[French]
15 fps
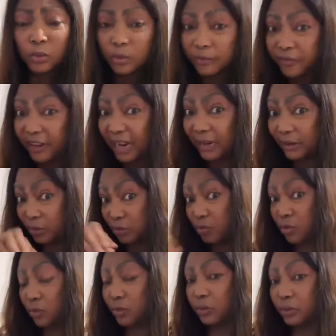Où va le
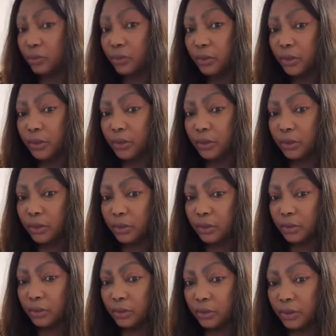monde
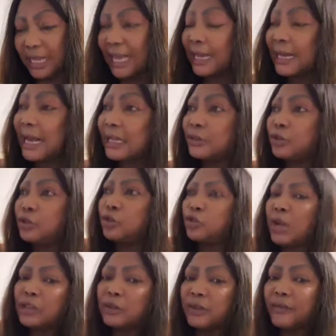Et quand,
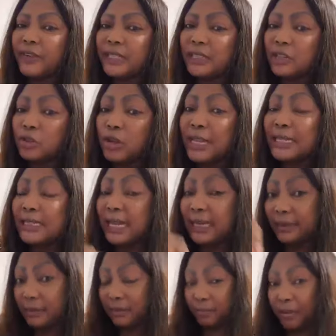quand tu vas venir te donner les
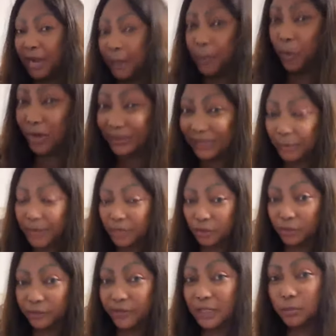ailes par rapport à ta mère
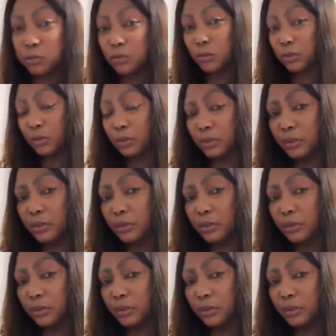sur Facebook,